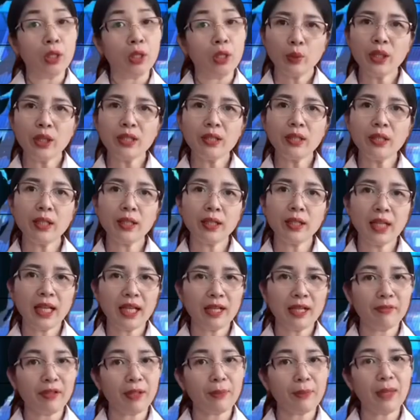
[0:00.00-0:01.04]
Tuy nhiên,
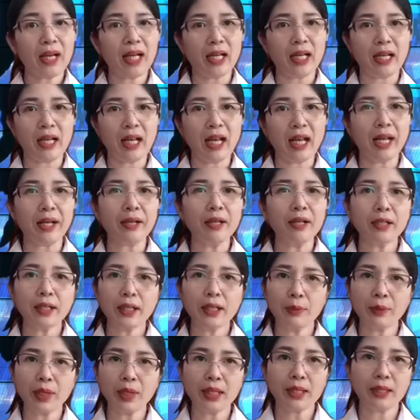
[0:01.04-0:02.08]
đề văn bản là đơn
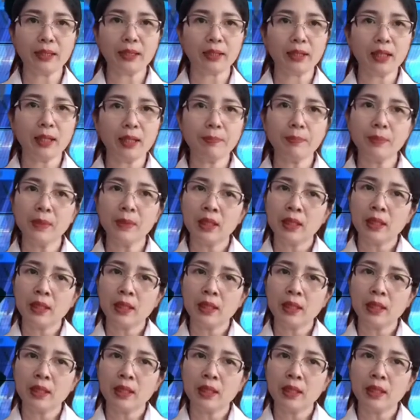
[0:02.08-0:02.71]
khiếu nại khẩn cấp,